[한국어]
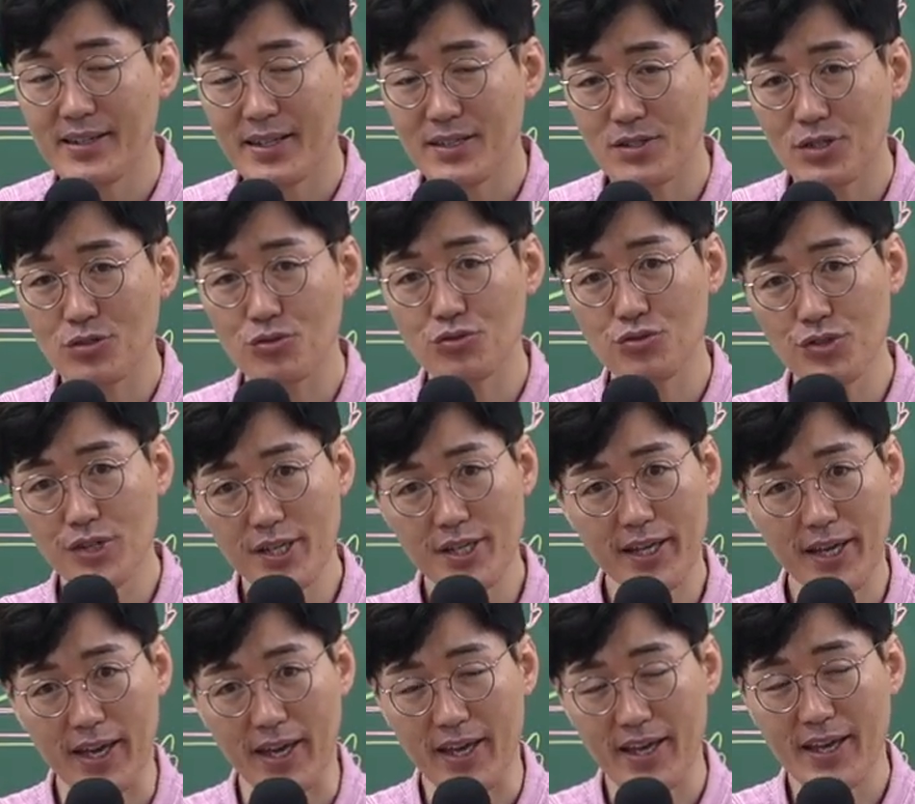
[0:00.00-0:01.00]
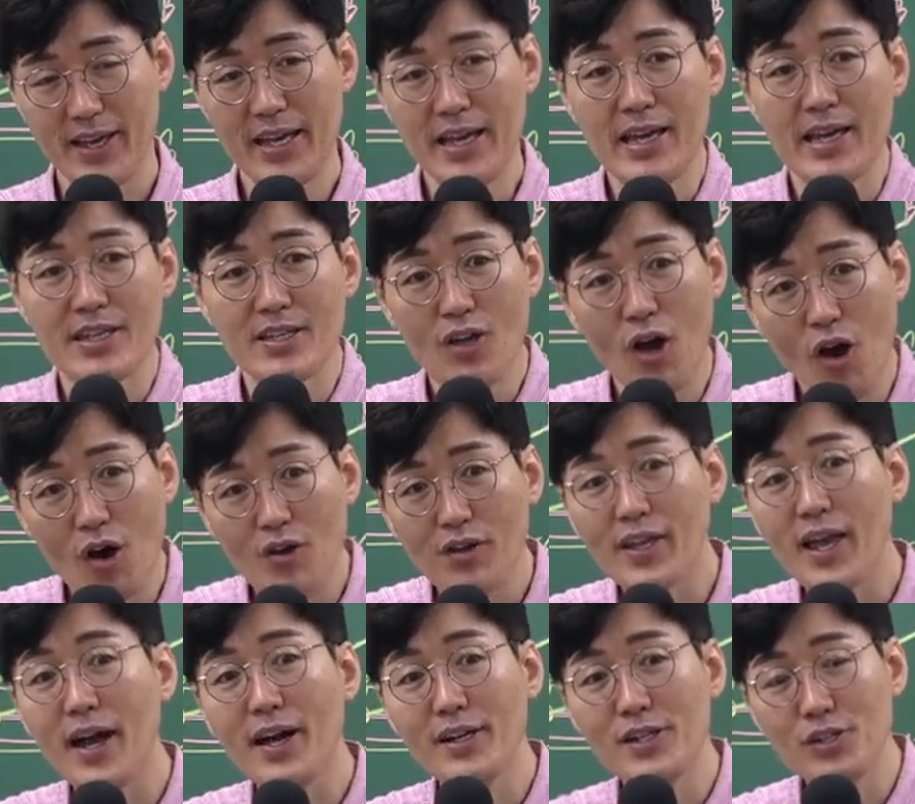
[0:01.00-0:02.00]
그래서 수익에
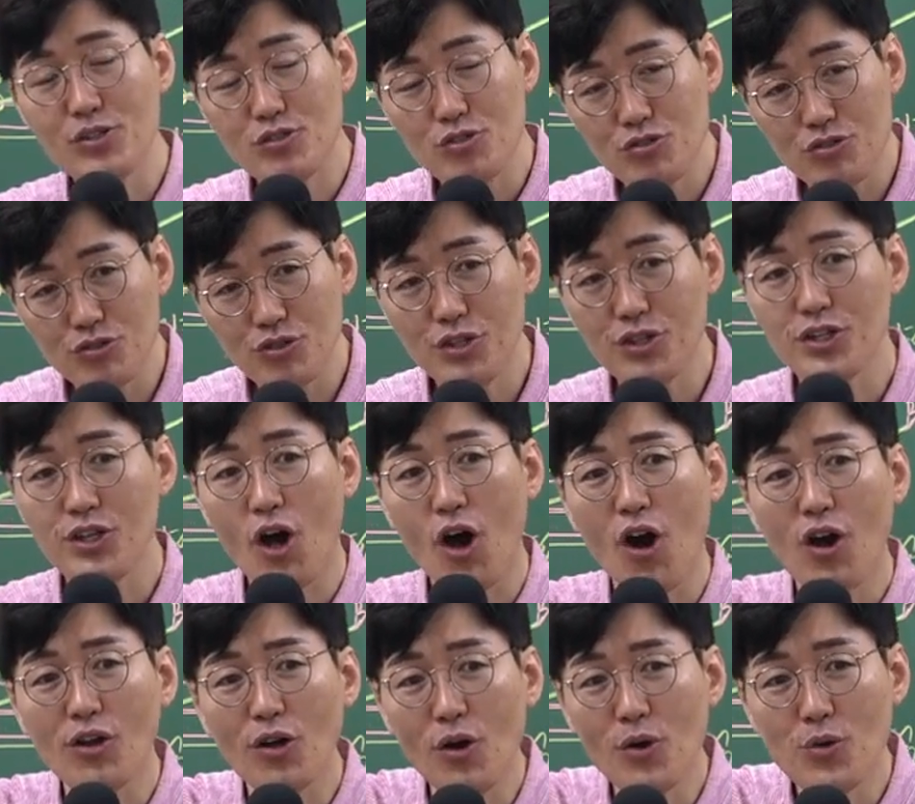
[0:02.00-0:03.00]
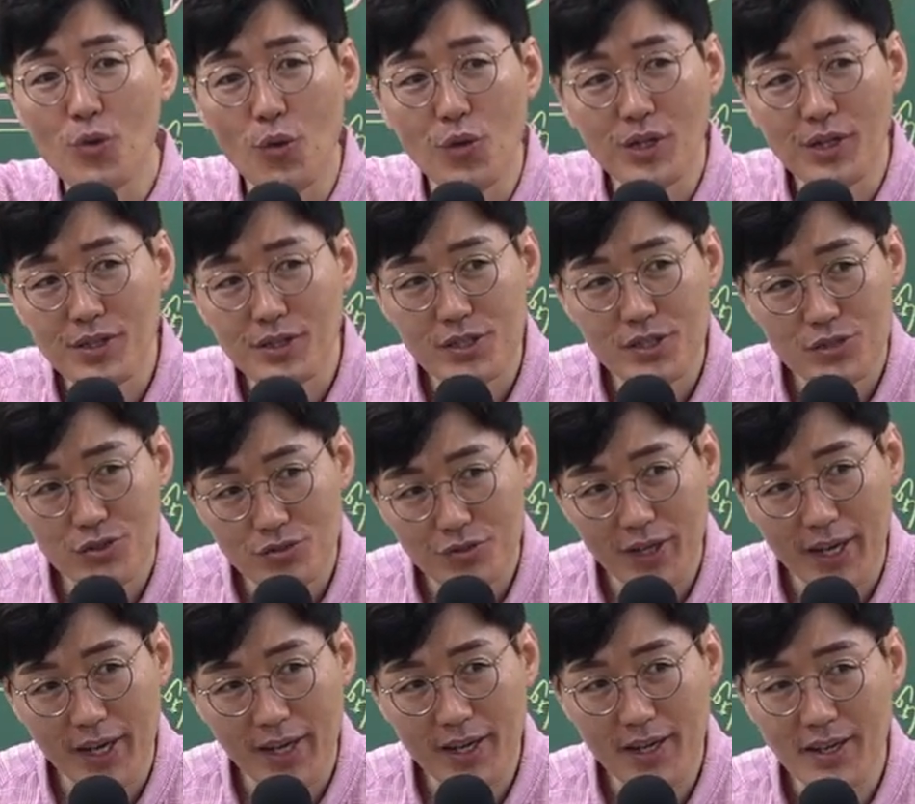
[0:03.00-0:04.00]
영향을 주는 여러 요인들
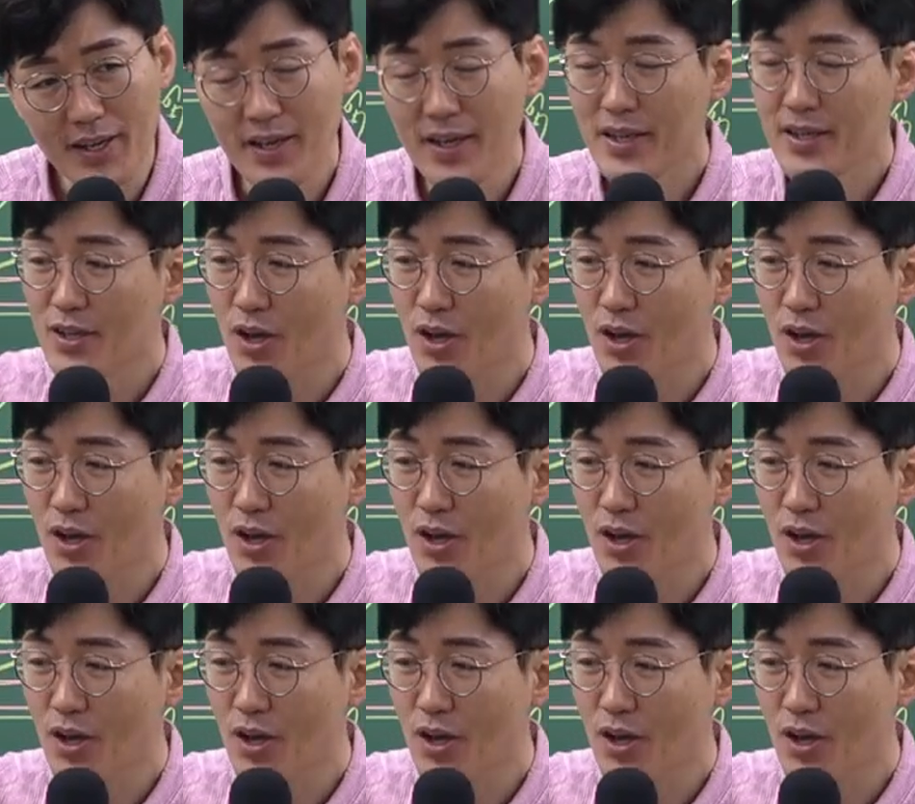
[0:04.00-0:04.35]
중에